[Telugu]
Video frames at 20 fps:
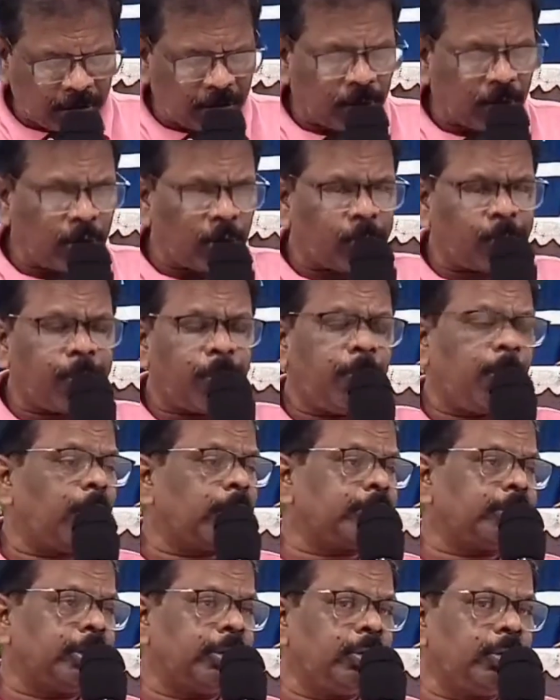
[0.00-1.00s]
గొప్ప
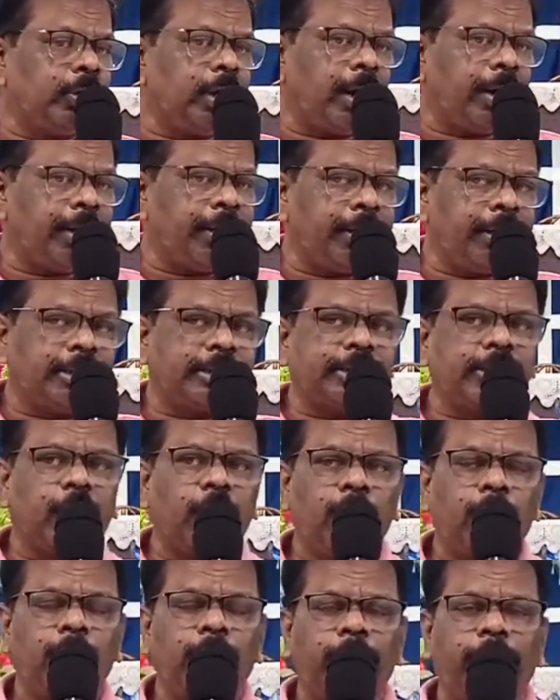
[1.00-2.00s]
భక్తుడు జ్ఞానైన
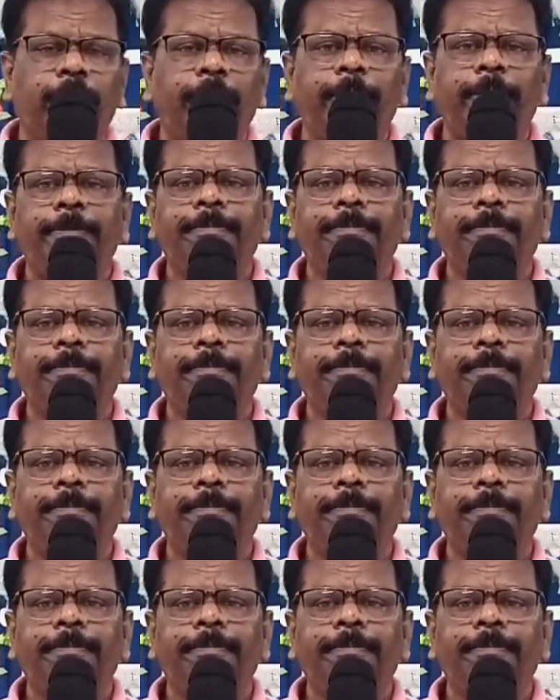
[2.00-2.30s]
స్థలం అండి